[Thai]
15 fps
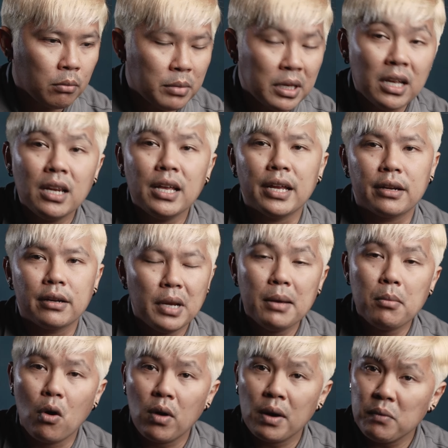มิเรเลตไม่
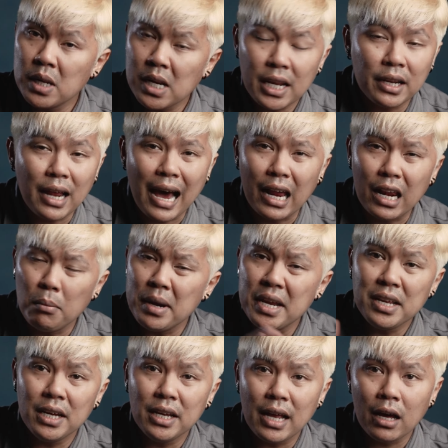ได้บอกว่ามิเเลตถ่ายแล้ว
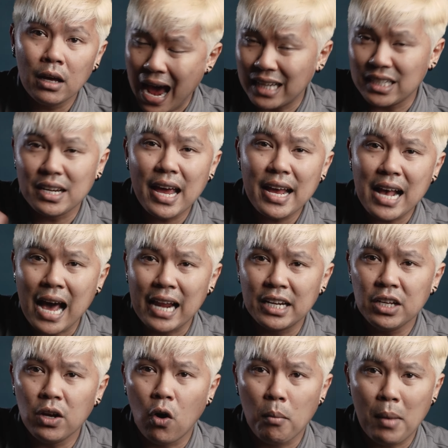ไม่ดีนะ อาจจะได้งาน
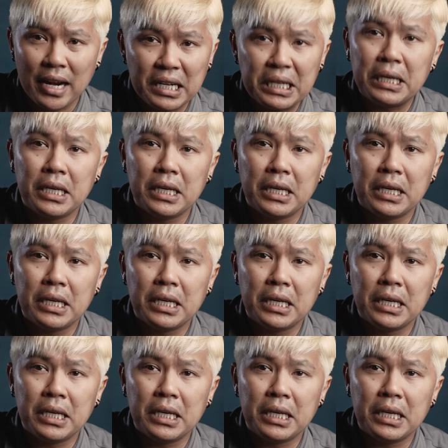ที่ออกมา